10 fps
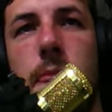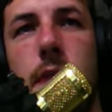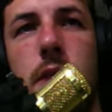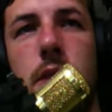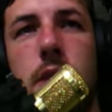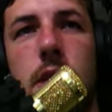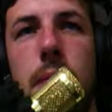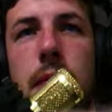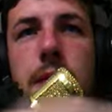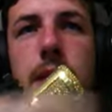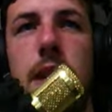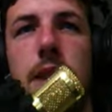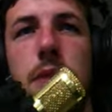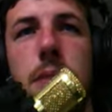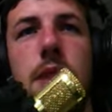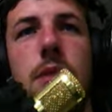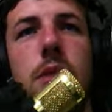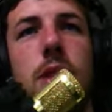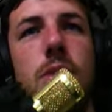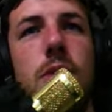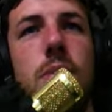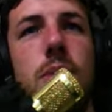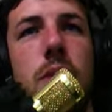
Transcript: Agora nós temos bastante pressão de turbo.